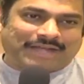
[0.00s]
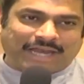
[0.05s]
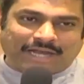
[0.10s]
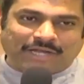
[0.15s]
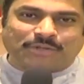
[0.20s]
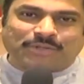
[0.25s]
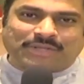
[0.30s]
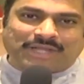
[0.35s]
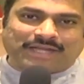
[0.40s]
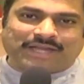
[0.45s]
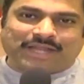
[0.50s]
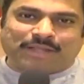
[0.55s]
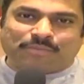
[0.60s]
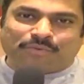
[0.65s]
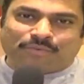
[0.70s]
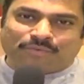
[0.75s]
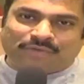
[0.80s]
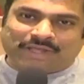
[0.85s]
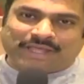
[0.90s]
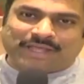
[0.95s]
టెల్ యూ దట్ ఈ
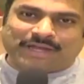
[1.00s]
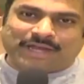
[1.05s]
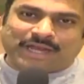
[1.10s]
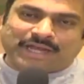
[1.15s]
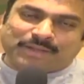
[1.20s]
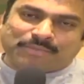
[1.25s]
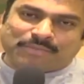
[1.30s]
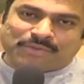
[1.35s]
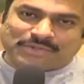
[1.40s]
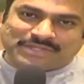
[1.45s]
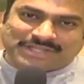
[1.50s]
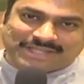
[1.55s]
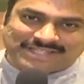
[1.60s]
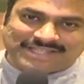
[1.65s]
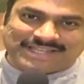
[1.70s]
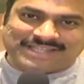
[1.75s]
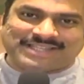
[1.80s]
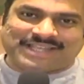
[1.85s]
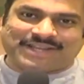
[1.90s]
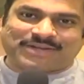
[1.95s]
మూవీకి నేనే
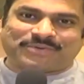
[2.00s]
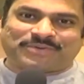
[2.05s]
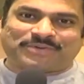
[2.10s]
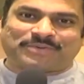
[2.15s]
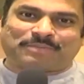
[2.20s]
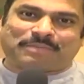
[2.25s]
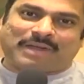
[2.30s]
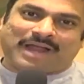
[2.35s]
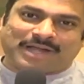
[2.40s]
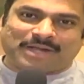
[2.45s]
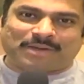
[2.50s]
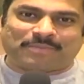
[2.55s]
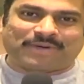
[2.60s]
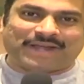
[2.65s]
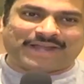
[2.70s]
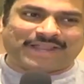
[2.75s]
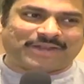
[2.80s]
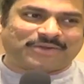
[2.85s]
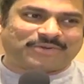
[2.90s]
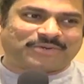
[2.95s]
మ్యూజిక్ చేశాను పాటలు
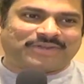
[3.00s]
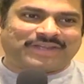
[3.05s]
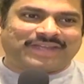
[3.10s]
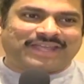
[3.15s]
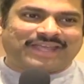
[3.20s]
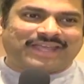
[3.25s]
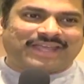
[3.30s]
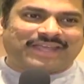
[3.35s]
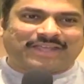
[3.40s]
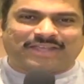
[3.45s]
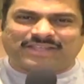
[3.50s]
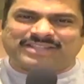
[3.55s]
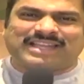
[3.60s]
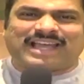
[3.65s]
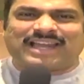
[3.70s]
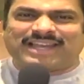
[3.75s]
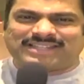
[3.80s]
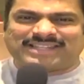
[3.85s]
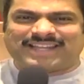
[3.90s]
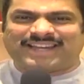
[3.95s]
పాడాను
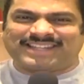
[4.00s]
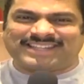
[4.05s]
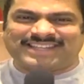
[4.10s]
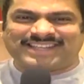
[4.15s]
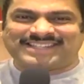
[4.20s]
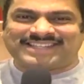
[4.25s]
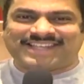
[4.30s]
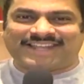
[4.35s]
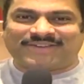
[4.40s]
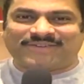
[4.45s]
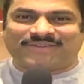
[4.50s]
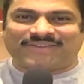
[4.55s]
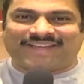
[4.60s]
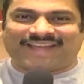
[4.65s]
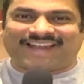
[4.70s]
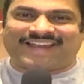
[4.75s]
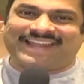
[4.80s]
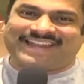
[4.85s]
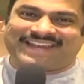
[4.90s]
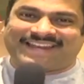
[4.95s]
చాలా చాలా చేశాను
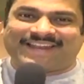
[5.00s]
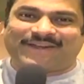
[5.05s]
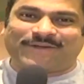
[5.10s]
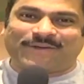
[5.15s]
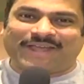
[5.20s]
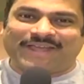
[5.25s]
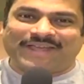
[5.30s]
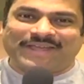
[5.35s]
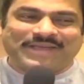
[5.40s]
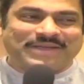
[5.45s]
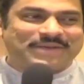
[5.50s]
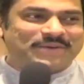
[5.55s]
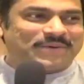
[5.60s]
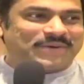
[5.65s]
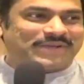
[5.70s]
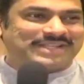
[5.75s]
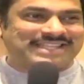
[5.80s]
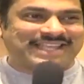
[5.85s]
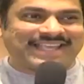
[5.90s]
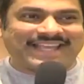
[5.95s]
అలా అనకుండా
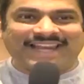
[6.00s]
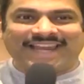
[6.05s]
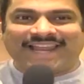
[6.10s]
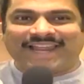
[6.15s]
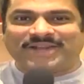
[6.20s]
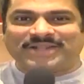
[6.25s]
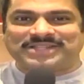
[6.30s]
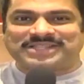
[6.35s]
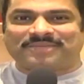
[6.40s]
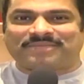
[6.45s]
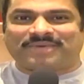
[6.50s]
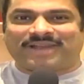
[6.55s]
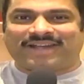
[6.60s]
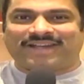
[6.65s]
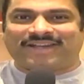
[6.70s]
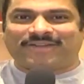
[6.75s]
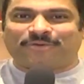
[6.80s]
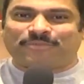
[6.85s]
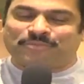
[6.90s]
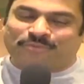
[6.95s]
ఒక సింగిల్ లైన్లో
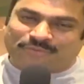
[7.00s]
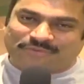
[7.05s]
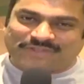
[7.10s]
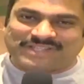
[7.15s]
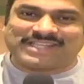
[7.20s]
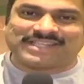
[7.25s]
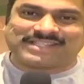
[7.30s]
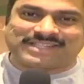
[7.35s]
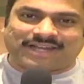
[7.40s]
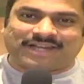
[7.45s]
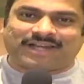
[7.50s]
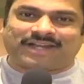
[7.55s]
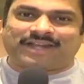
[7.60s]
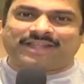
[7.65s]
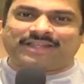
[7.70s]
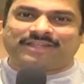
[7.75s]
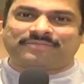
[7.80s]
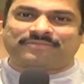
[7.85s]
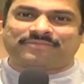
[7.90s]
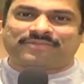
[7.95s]
చెప్పాలంటే ఒక మూవీ
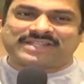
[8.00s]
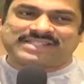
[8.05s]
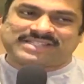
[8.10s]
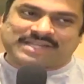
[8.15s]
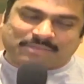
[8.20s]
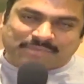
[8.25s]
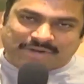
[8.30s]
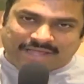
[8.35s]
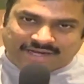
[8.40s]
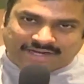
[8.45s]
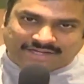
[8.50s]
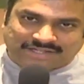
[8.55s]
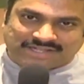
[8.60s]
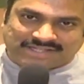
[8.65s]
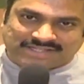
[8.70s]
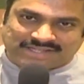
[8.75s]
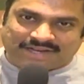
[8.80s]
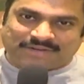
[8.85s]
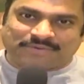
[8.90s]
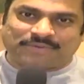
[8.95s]
చేశానండి ఫస్ట్ టైం డైరెక్ట్
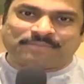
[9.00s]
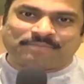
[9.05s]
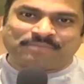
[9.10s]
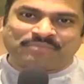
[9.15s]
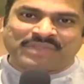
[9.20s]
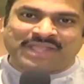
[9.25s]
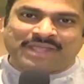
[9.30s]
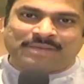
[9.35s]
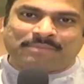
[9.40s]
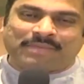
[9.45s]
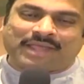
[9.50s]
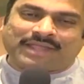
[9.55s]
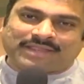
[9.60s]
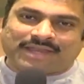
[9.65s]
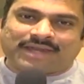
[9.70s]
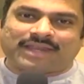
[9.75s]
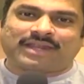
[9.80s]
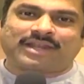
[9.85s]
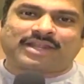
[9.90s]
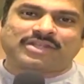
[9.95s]
చేశాను మీ
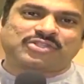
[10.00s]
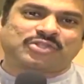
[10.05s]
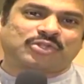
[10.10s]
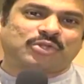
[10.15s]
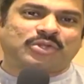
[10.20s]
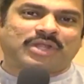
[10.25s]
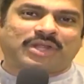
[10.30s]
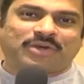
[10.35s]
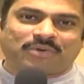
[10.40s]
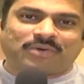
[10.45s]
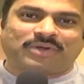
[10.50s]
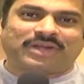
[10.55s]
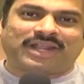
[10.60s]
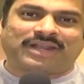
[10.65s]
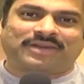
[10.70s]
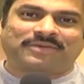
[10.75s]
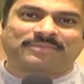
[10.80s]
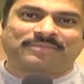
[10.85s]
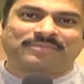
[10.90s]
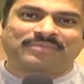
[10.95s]
అందరికీ నచ్చుతుంది
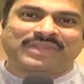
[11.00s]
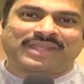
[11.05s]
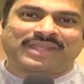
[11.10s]
అనుకుంటున్నాను